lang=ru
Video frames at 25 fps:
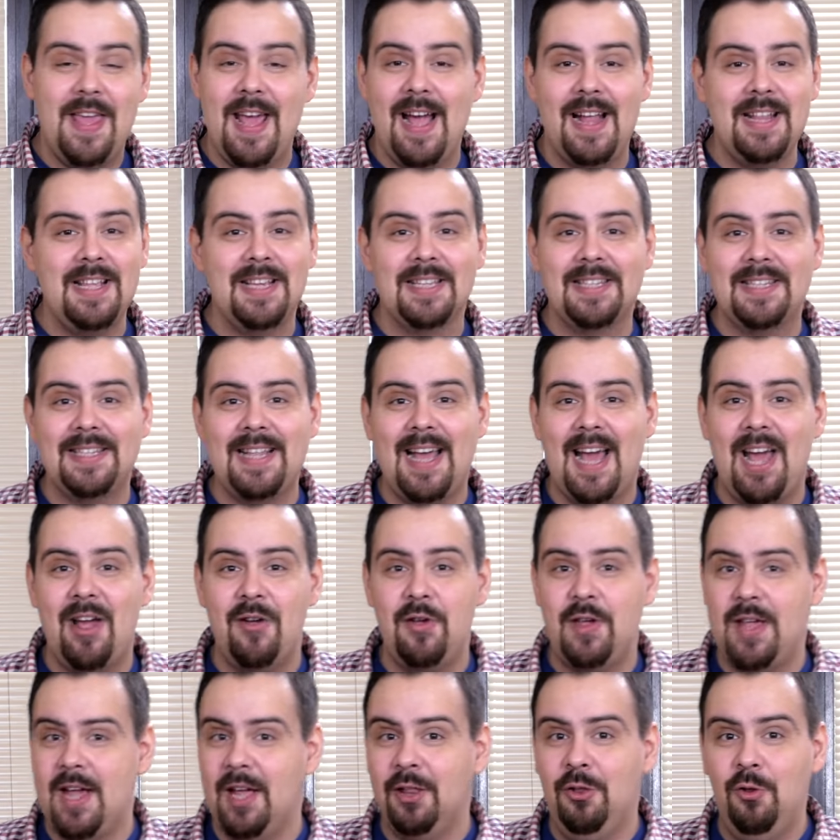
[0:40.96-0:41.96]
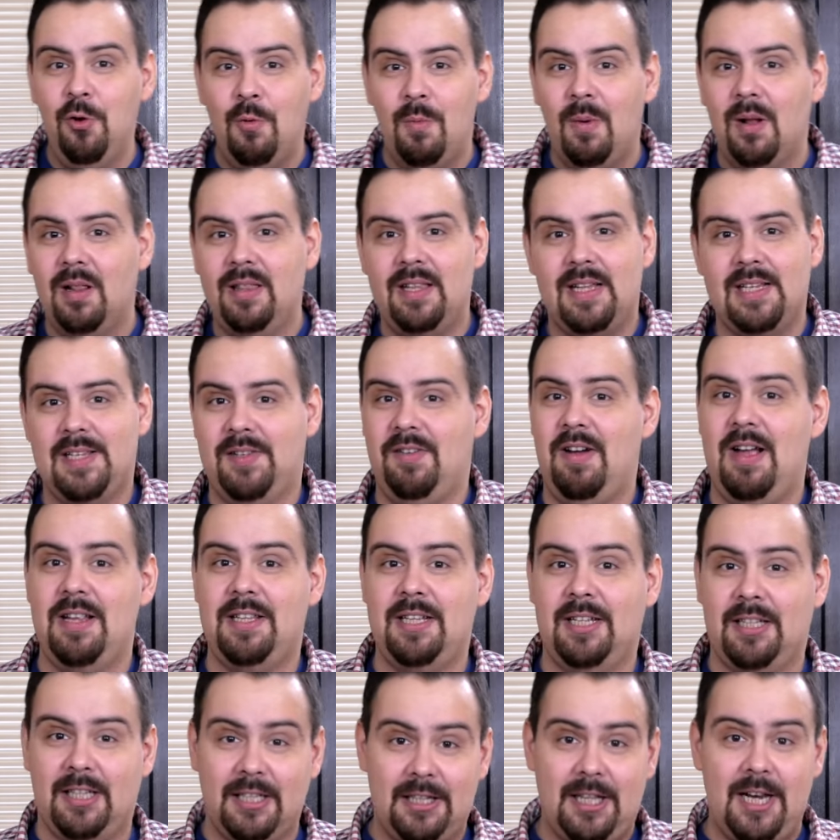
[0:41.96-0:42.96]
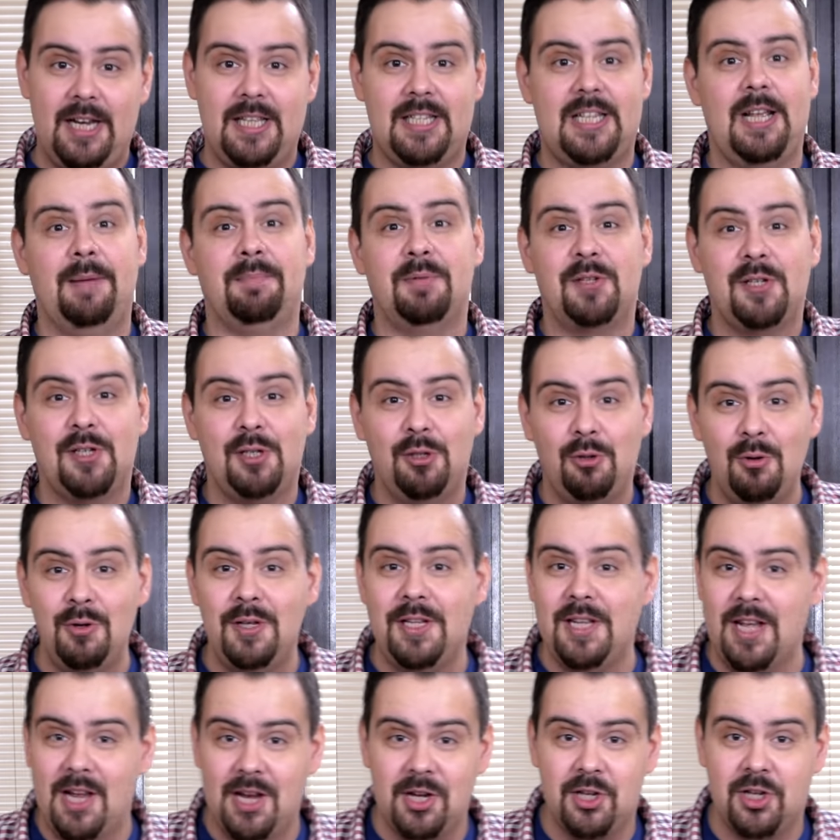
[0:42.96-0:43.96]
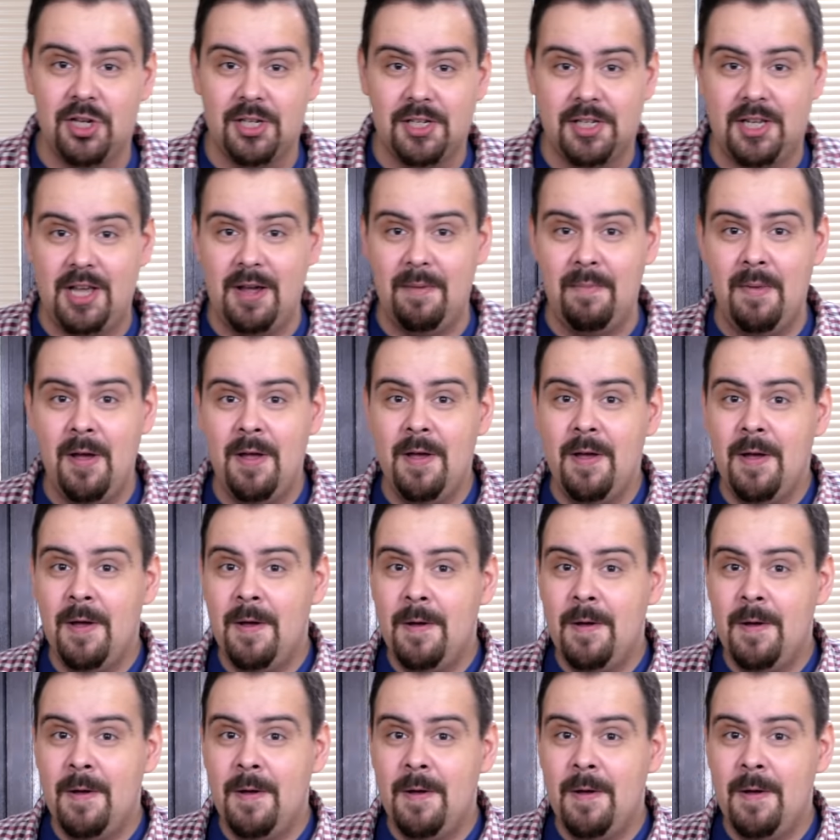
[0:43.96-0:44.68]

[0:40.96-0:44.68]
я не знаю, я думал назвать этот рецепт студенческим,